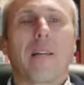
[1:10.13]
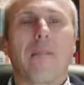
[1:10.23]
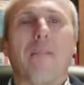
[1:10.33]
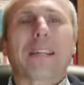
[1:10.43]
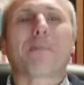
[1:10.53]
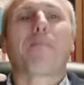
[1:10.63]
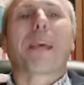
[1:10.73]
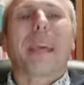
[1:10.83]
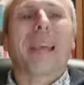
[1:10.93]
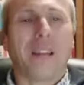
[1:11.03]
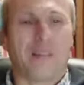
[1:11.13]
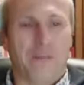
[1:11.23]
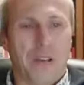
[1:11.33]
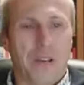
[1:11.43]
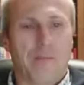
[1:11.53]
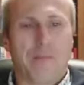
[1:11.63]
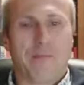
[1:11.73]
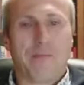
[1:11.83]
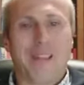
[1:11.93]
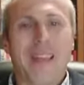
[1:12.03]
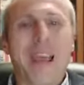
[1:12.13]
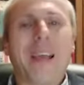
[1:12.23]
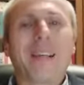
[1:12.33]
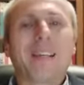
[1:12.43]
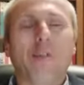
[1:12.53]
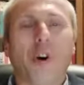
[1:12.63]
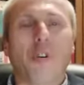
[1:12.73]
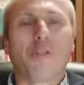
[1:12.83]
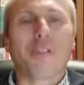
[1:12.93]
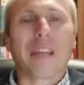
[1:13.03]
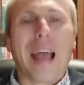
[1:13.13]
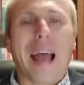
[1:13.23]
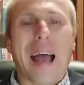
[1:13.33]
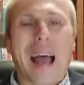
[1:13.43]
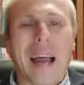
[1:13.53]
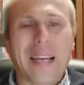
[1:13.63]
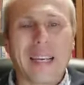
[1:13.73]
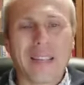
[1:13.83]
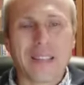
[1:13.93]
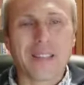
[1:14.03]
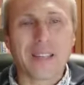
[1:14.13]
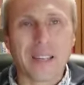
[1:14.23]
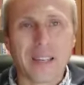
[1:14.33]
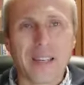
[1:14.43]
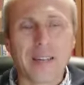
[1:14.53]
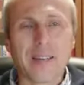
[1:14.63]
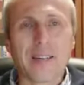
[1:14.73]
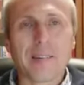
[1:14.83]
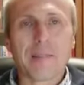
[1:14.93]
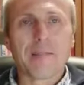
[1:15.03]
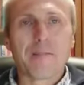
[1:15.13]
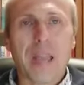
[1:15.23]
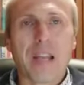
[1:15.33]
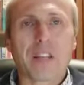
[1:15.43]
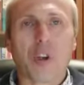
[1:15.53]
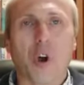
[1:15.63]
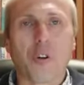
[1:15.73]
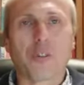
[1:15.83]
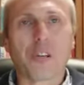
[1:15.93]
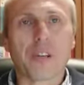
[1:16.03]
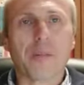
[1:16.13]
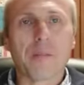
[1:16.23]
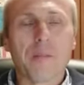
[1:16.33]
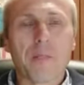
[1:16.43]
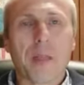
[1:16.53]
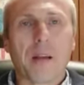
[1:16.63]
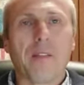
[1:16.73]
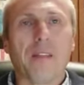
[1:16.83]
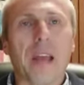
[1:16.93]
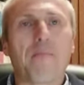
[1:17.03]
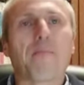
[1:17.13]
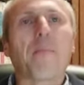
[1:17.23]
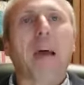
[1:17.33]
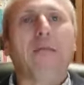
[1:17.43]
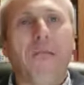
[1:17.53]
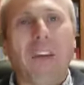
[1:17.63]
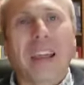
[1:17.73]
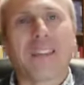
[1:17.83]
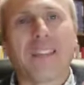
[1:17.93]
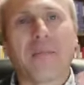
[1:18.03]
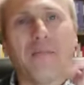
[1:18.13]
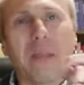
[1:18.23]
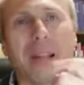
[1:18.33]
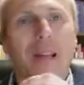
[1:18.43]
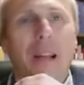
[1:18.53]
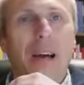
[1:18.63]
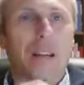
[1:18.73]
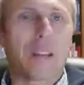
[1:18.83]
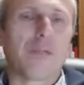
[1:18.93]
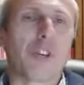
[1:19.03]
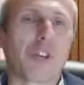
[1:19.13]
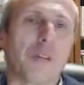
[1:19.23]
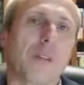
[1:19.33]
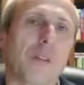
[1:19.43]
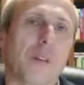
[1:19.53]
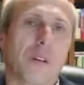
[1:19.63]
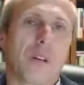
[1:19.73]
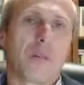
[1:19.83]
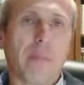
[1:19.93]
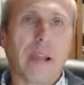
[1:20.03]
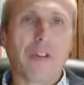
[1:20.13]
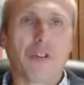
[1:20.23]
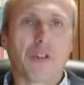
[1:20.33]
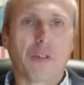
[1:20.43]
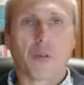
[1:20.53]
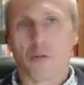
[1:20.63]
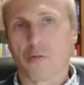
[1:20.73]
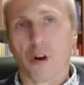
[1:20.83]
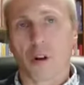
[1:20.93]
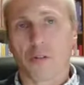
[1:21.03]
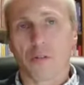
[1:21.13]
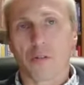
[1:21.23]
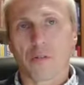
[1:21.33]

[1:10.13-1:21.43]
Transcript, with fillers: Was bekennen wir? Er ist heute der einzige, er ist heute der perfekte Mittler zwischen Mensch und Gott.